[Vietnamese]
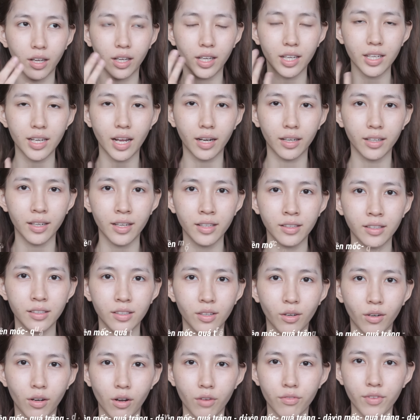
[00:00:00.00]
người khi đánh lên
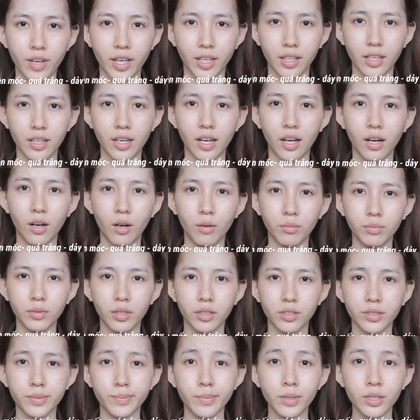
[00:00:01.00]
thì nó có vẻ như là
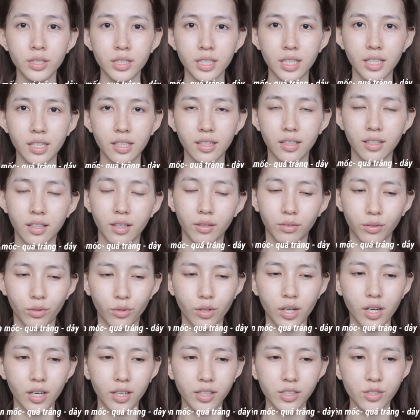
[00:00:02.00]
không được smoothie Kiểu
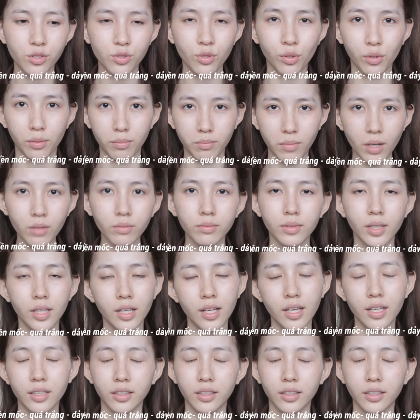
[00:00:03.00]
nó hơi sủi mốc